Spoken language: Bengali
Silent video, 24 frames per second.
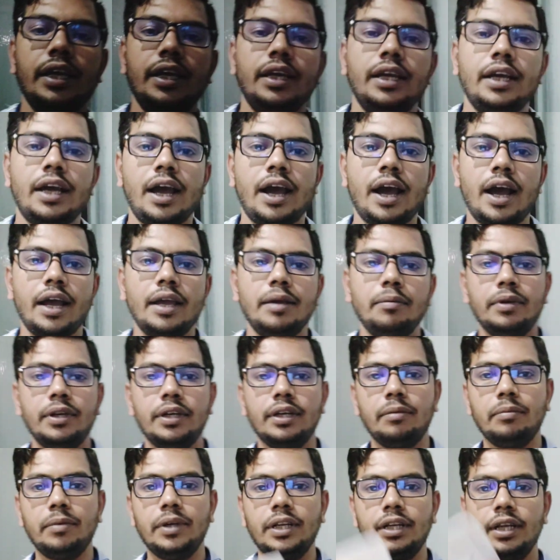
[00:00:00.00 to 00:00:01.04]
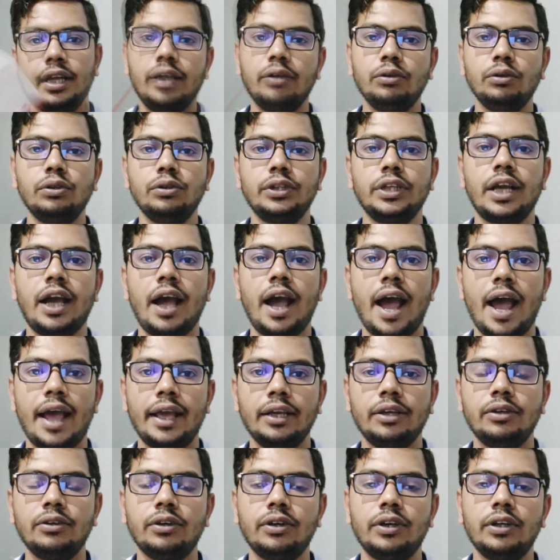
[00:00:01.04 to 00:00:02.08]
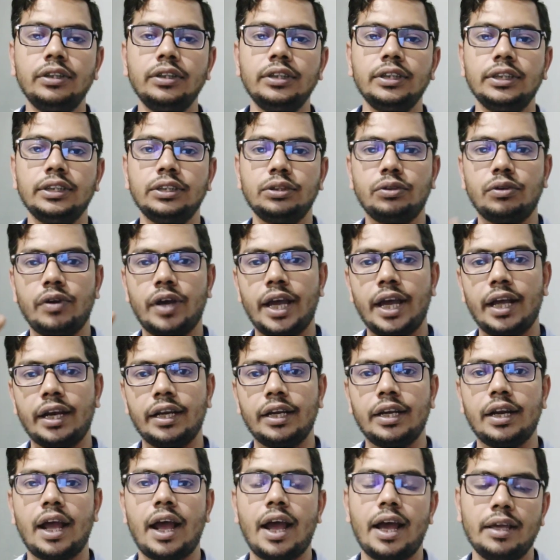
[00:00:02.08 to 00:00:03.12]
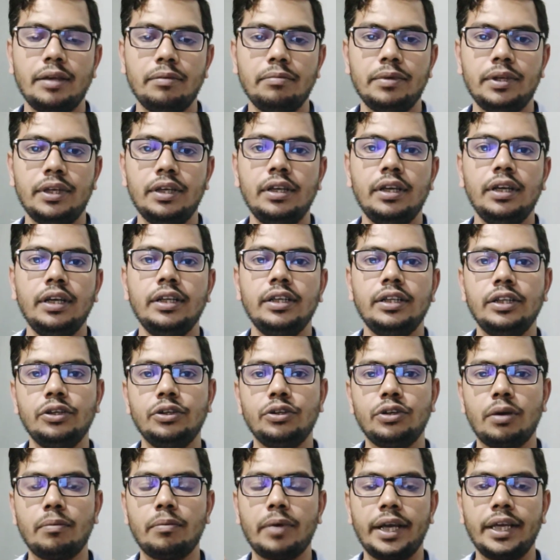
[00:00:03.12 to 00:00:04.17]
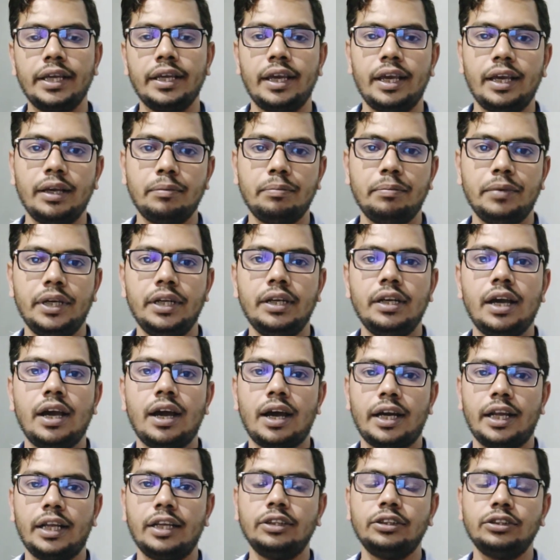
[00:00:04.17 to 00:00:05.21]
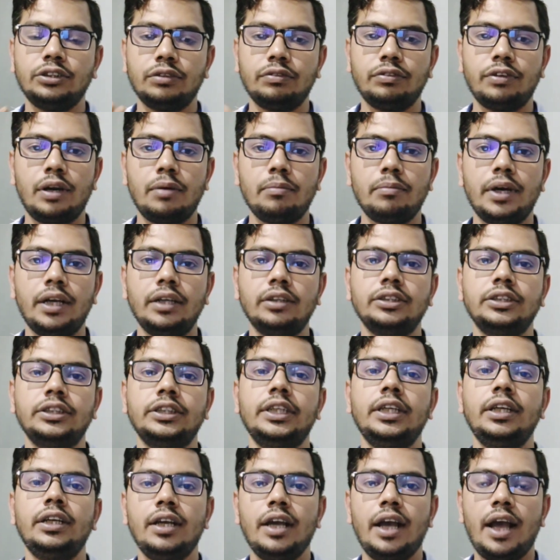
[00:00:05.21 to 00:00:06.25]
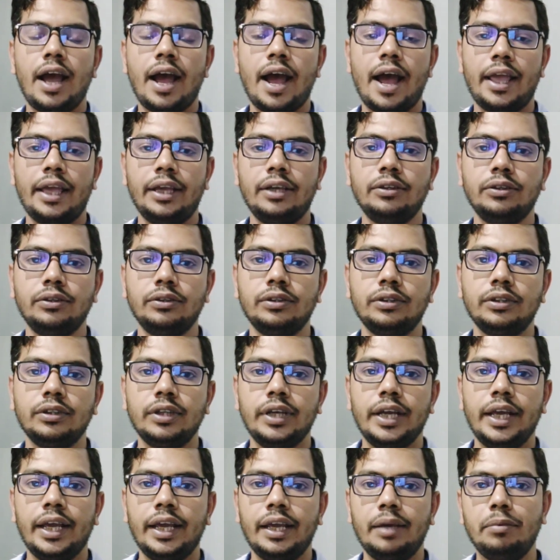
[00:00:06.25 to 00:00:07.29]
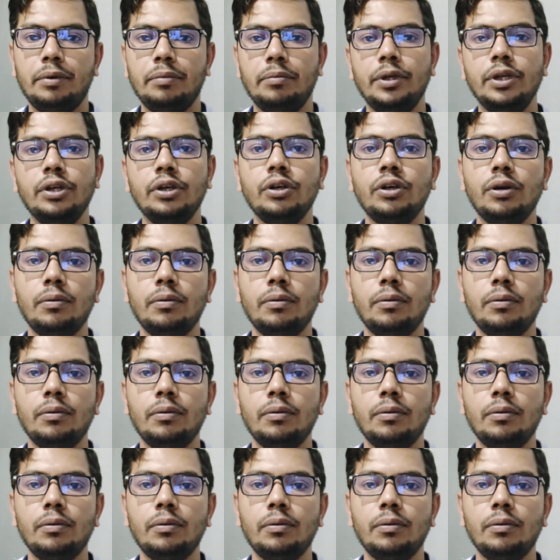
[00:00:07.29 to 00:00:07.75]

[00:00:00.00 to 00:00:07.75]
এই আই ভিটামিন এগুলোই আই গোল্ড স্কোয়ারের আইবি নিট্রামাই একমির আর এরস্টোফার্মার হচ্ছে আই গোল্ড এই বিভিন্ন